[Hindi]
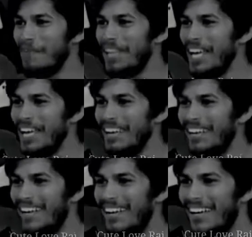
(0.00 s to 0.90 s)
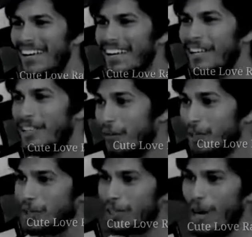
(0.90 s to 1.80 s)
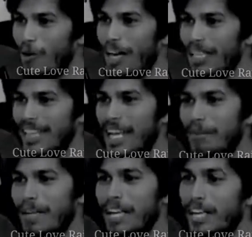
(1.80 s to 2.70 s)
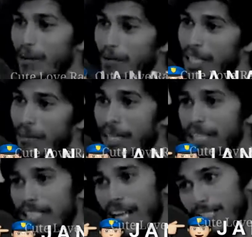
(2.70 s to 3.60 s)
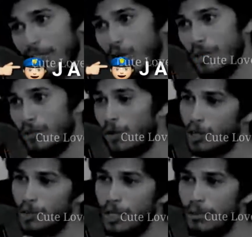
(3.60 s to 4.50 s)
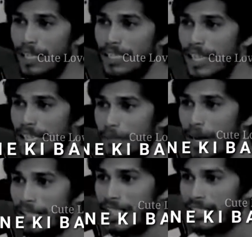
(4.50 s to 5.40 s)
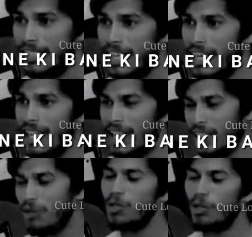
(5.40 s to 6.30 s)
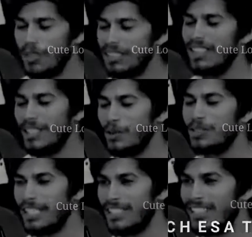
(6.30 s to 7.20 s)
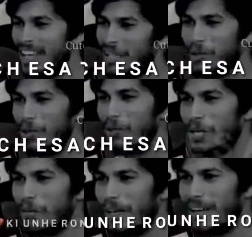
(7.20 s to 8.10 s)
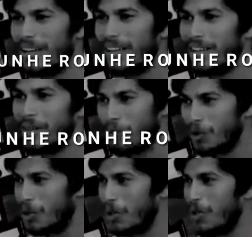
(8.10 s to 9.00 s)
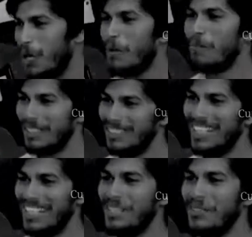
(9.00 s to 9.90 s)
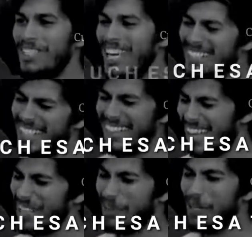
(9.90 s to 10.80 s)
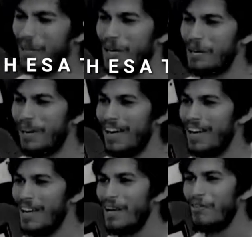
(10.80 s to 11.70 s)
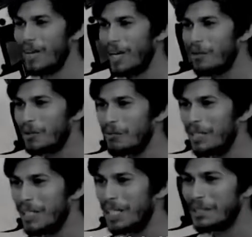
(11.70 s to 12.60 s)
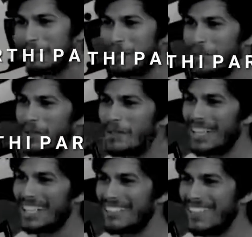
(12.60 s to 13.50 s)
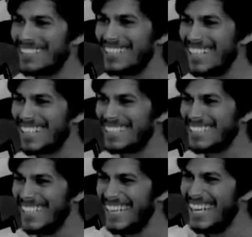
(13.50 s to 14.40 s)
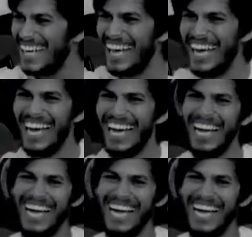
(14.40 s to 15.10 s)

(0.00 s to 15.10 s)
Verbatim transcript: कमीने तवज्जो चाहूंगा इस लाइन पे कि कमीने मेरे जनाजे को भी फॉर्चुनर पे ले जाने की बात करते हैं कि वो तो मंजर ही कुछ ऐसा था कि उन्हें रोना पड़ा वो तो मंजर ही कुछ ऐसा था कि उन्हें रोना पड़ा वरना वो तो मेरी अर्थी पे भी नोट उड़ाने की बात किया करते